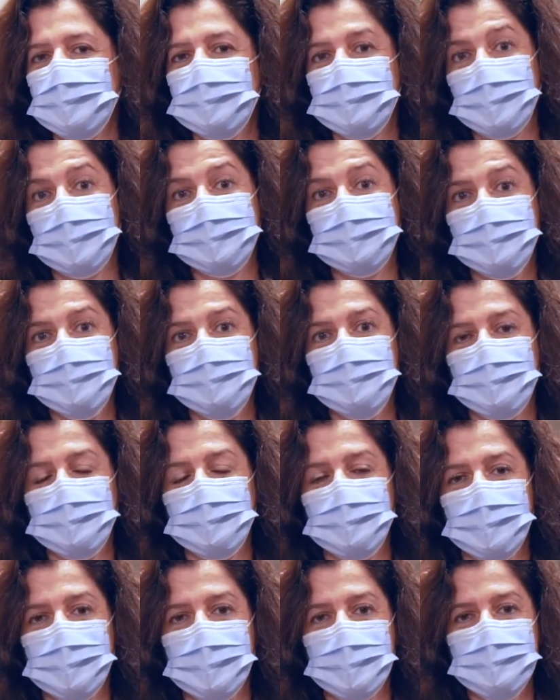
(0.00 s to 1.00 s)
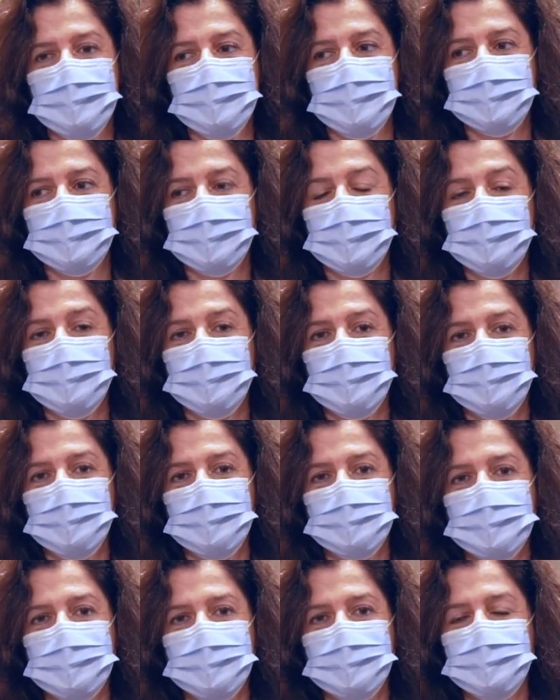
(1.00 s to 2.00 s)
faydası oluyor gerçekten
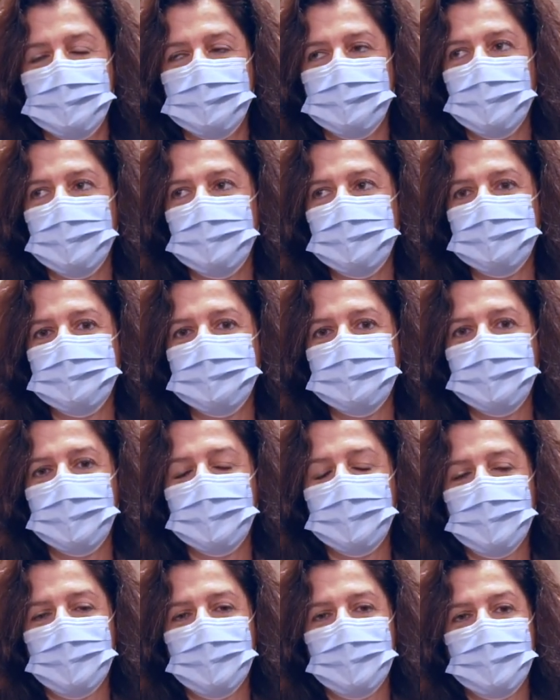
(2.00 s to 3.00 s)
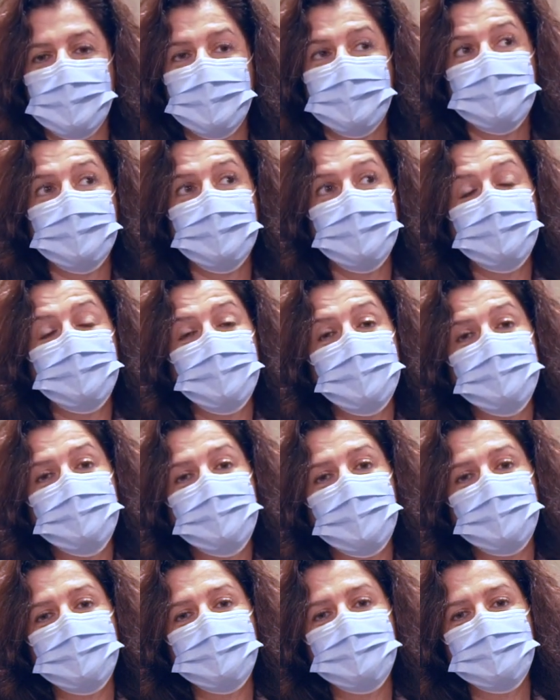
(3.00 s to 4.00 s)
günlük pratiğime. Ya da
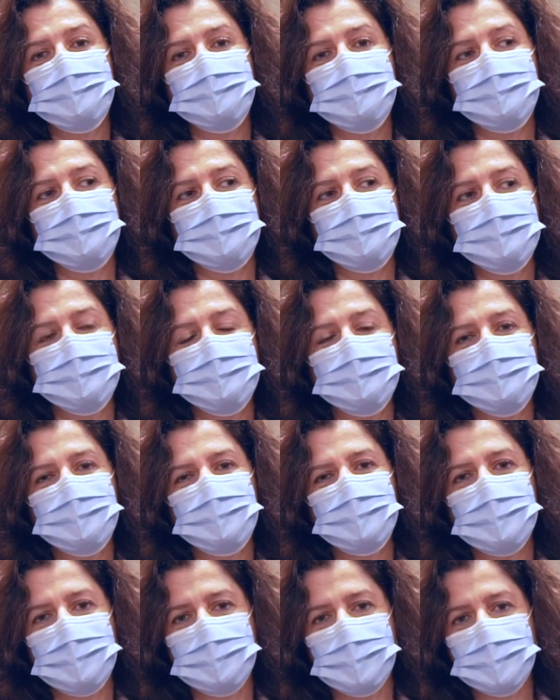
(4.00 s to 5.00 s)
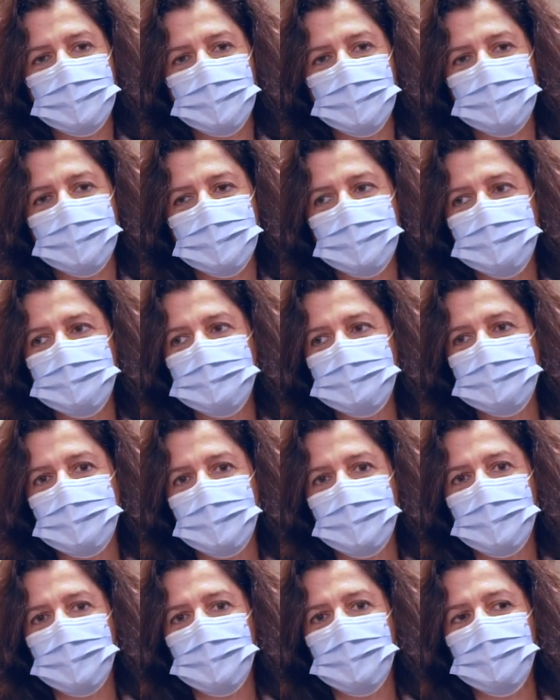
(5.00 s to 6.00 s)
evdeysem bir yemek yaparım.
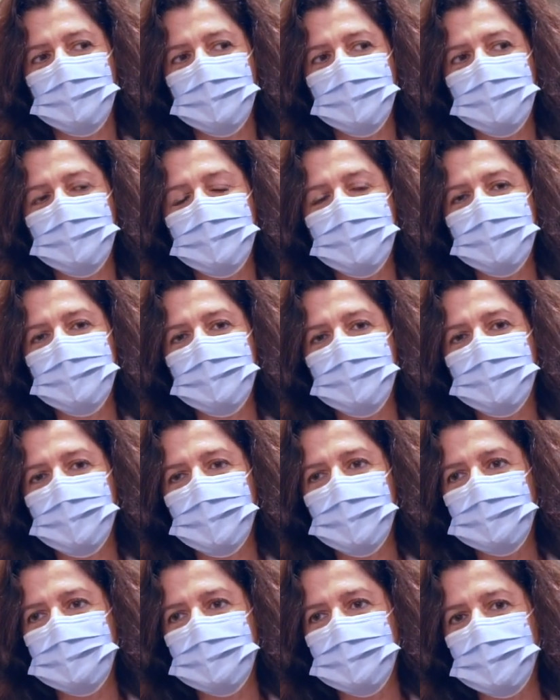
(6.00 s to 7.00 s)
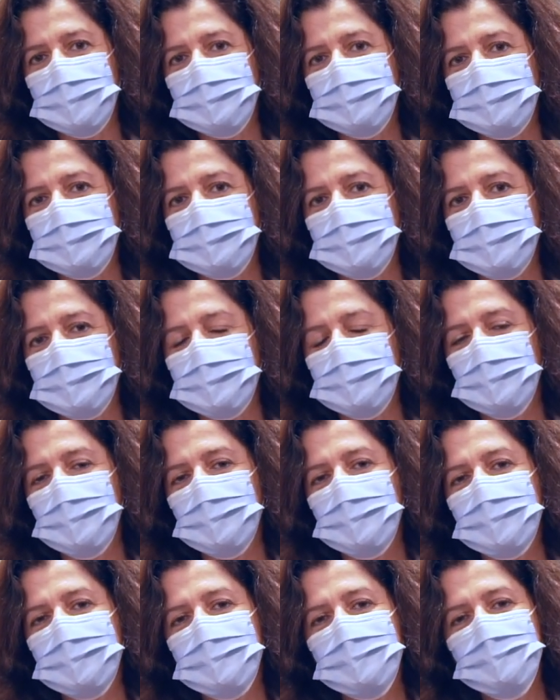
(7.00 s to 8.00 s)
O yemeği yaparken
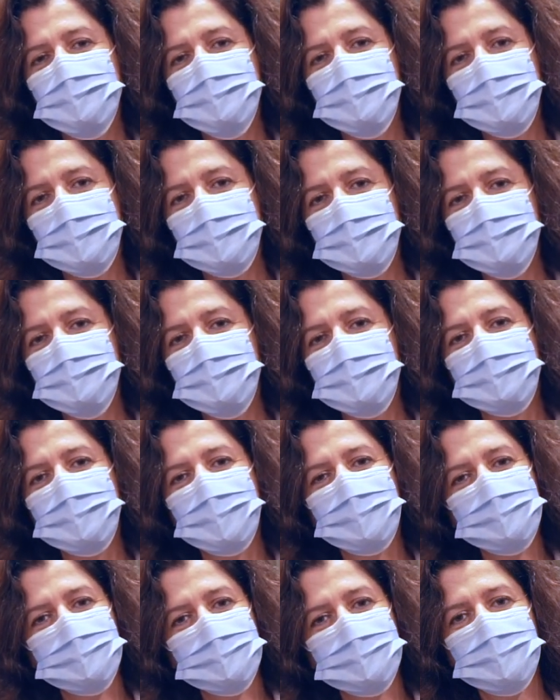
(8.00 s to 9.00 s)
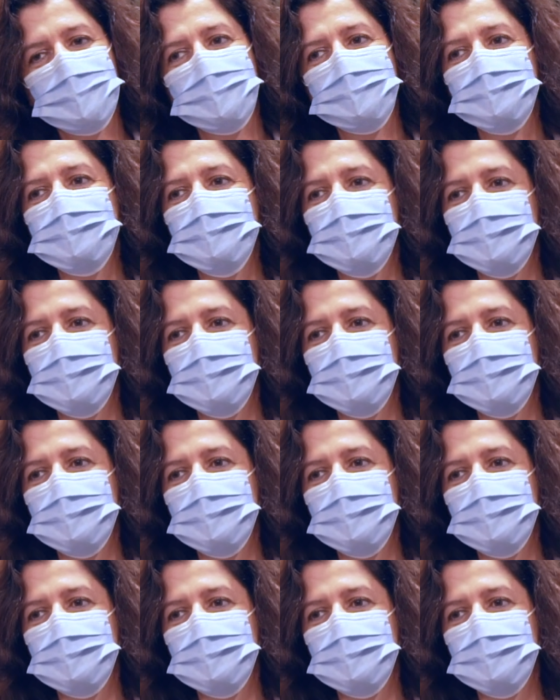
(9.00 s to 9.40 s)
böyle ince ince tatlı tatlı